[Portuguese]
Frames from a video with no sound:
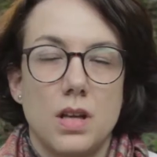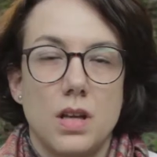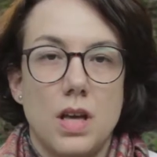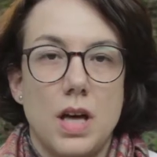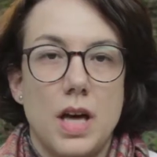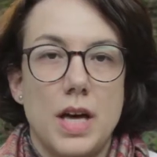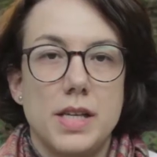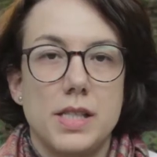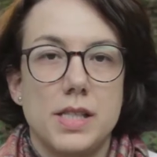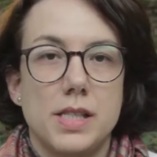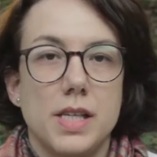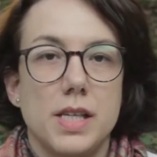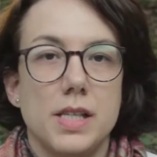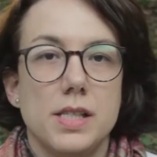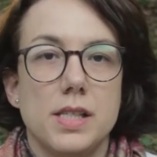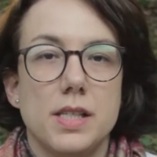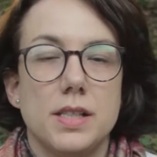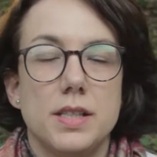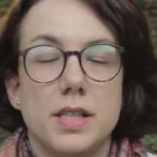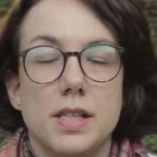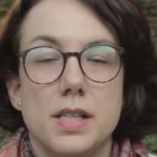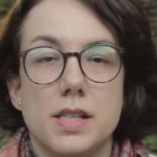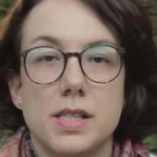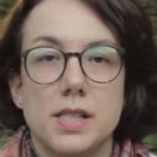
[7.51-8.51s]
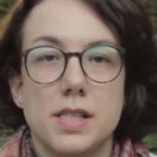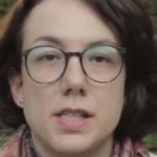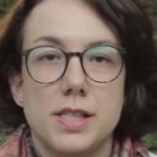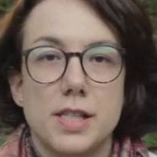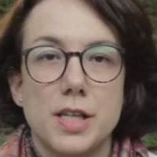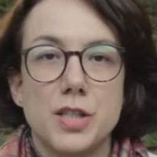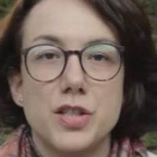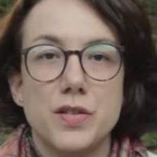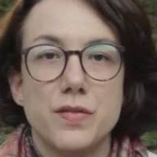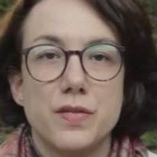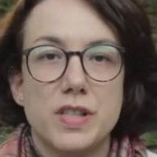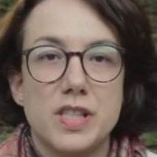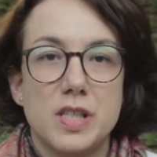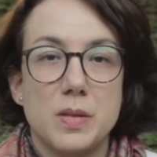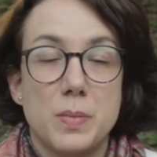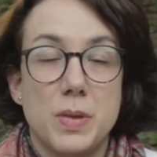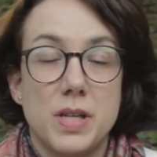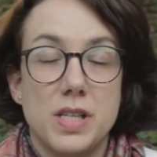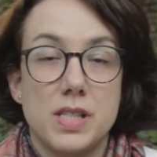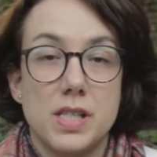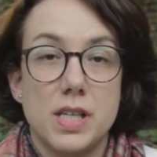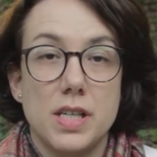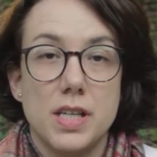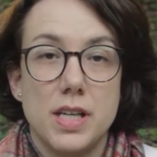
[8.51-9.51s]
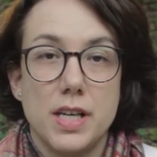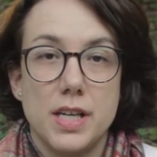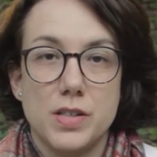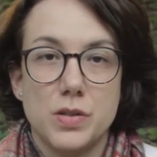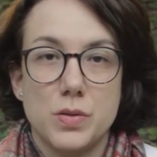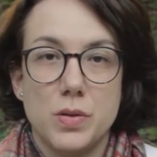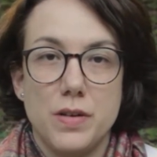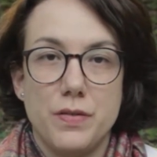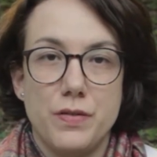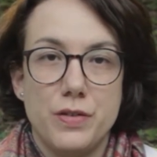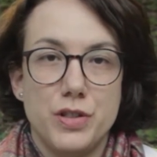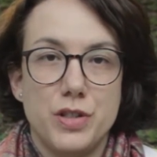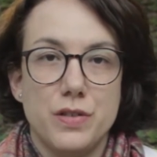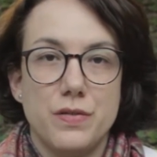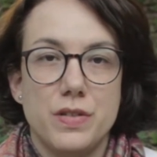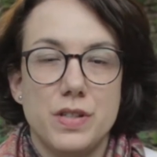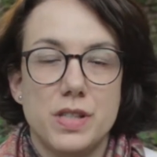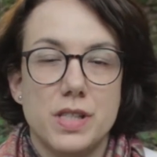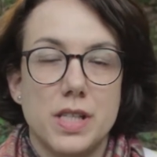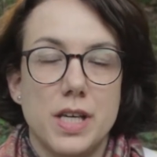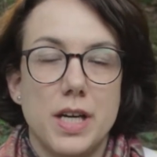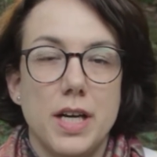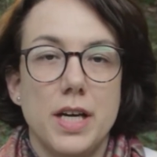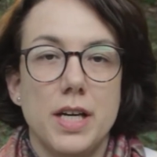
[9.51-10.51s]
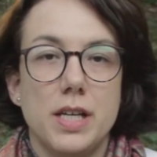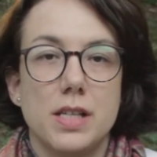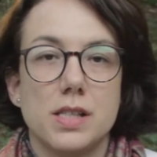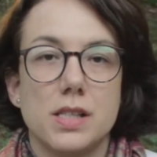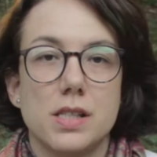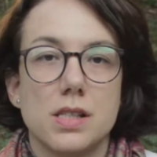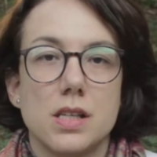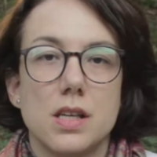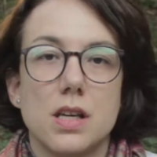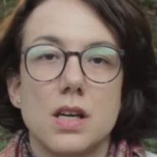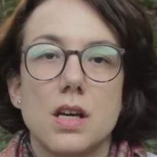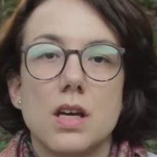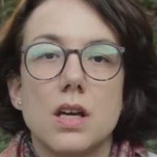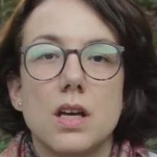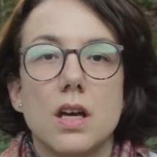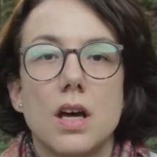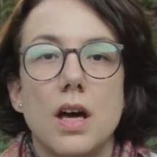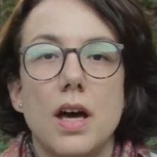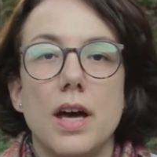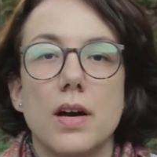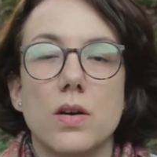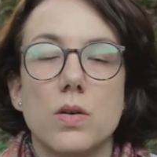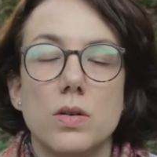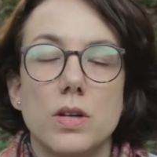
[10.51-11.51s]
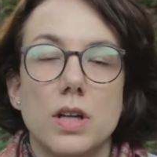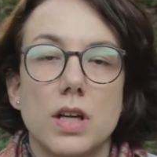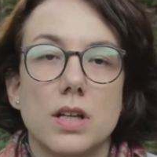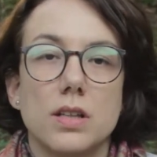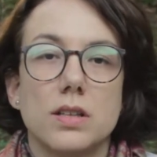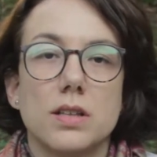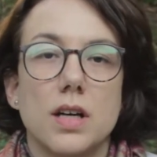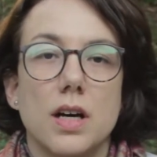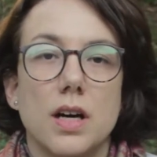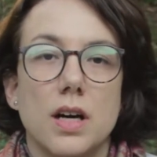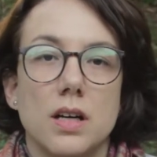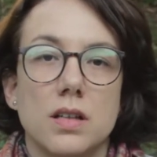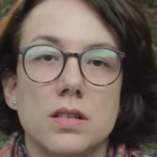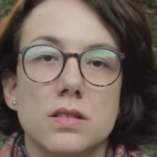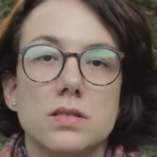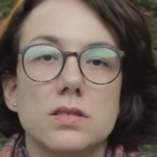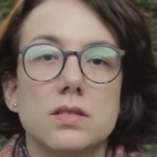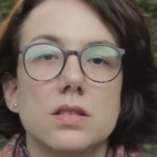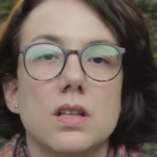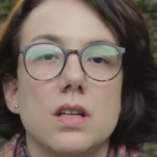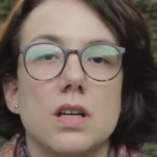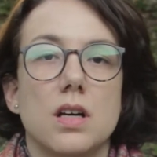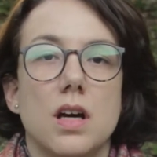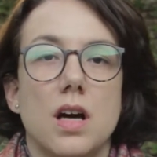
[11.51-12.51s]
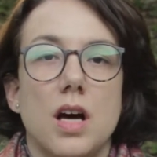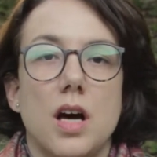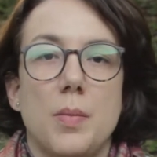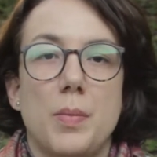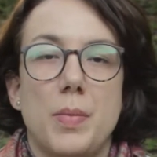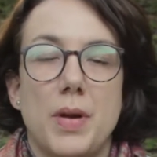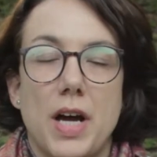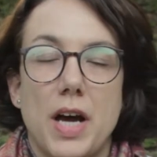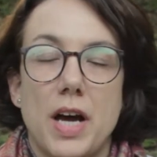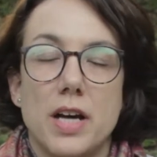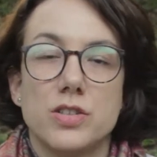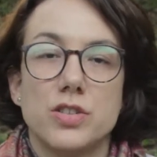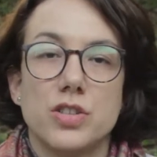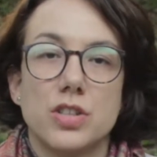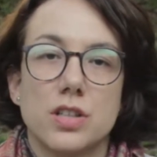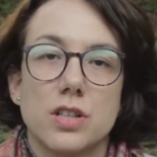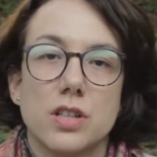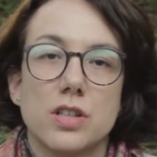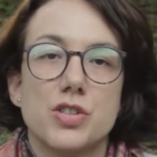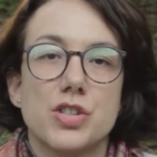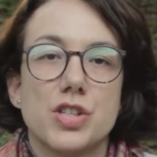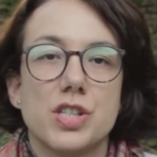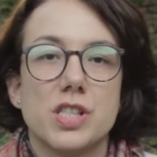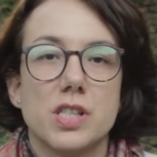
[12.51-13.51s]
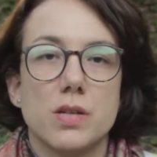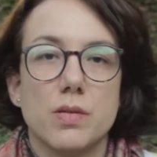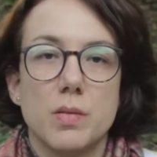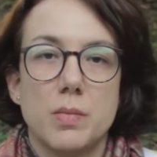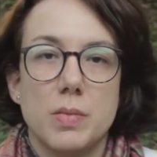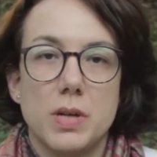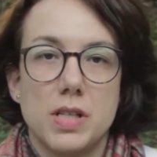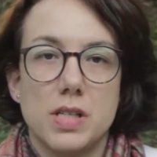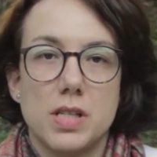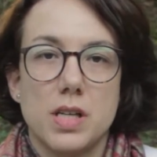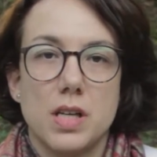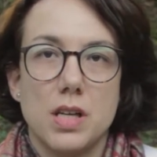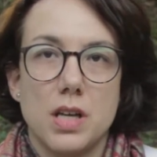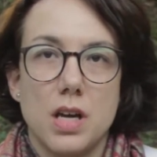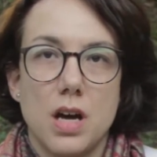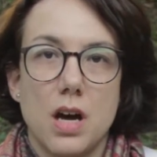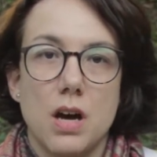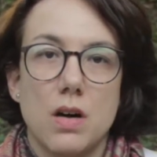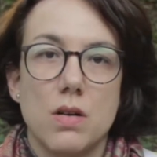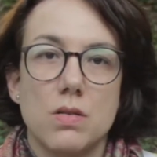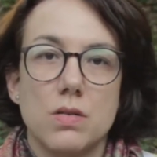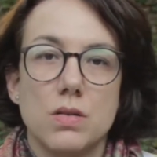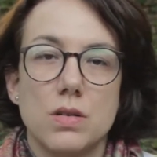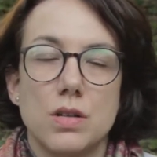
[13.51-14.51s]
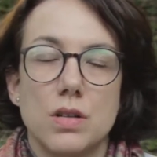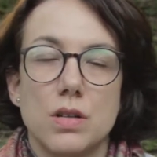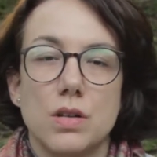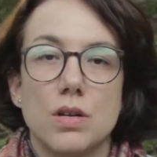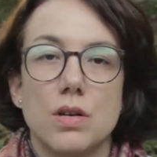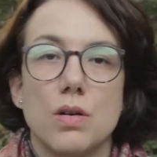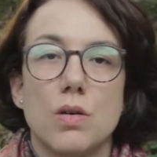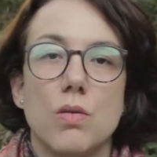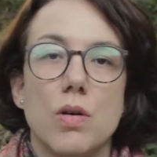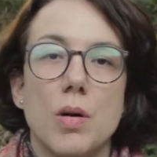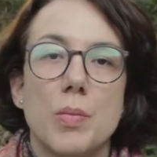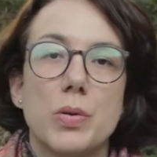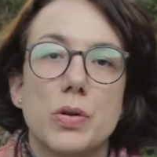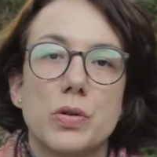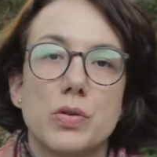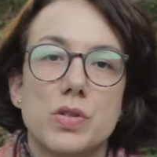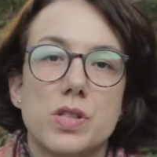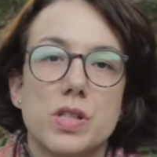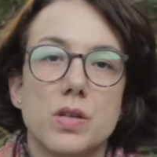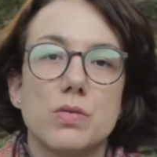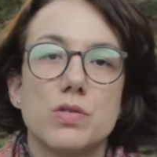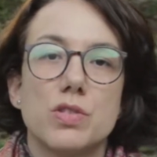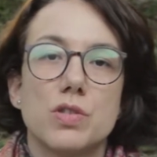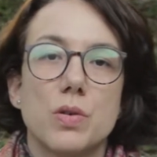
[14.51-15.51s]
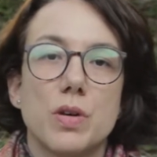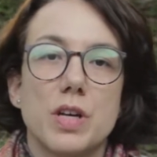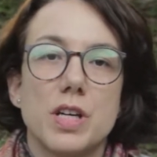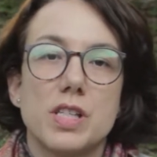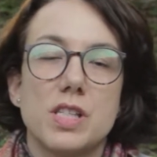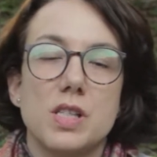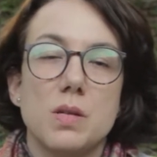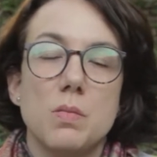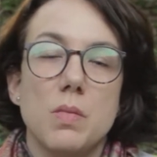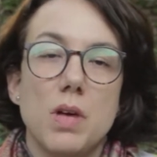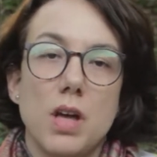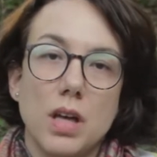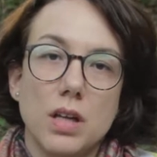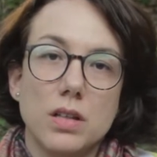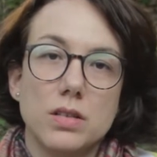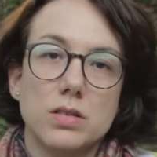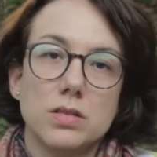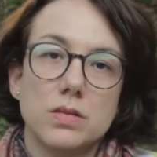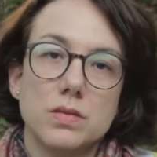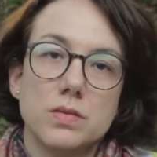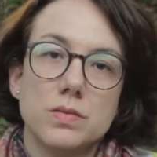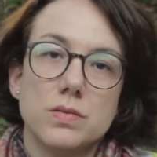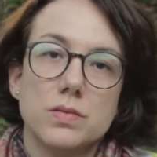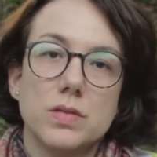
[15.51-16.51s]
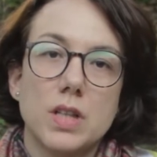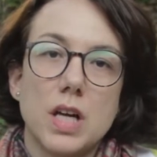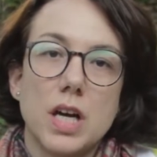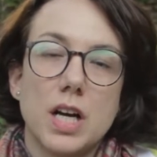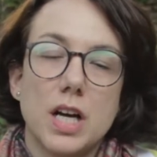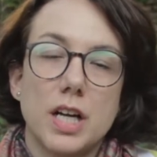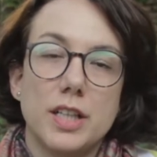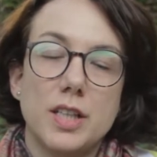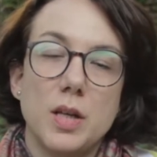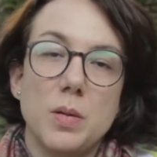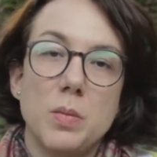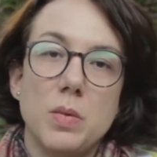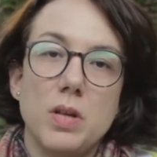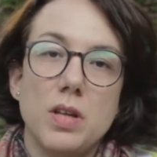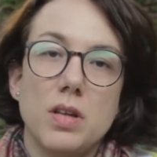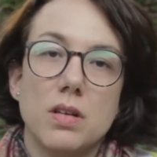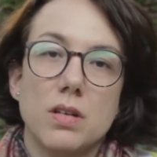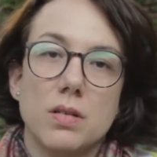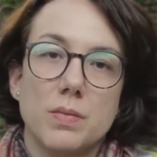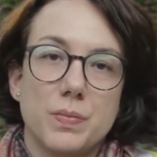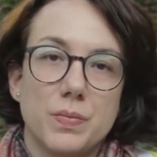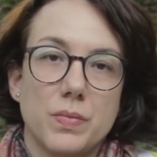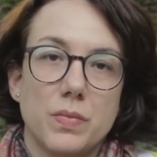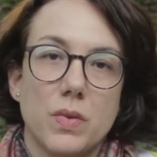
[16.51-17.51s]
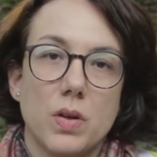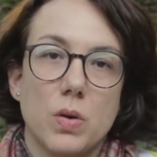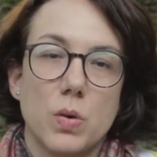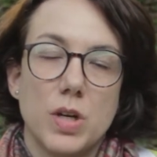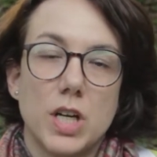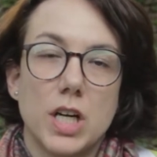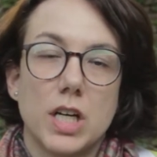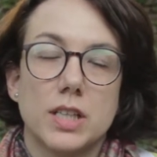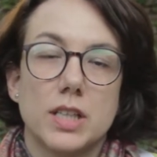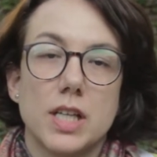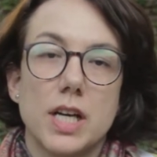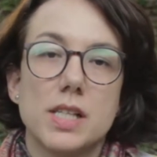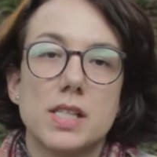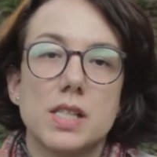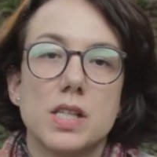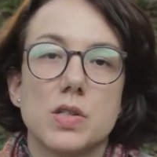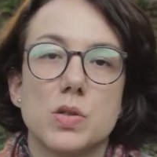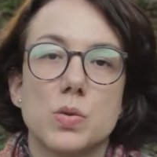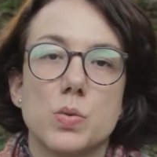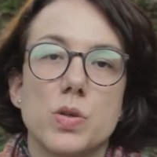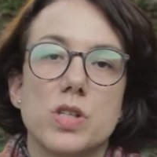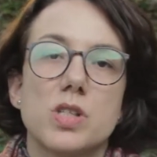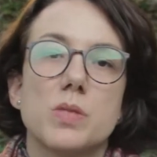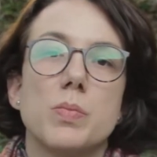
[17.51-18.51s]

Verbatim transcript: A essência das iniciativas empresariais do FGVCS é conectar a prática, a gestão empresarial, com a produção de conhecimento na academia. Conectar essas duas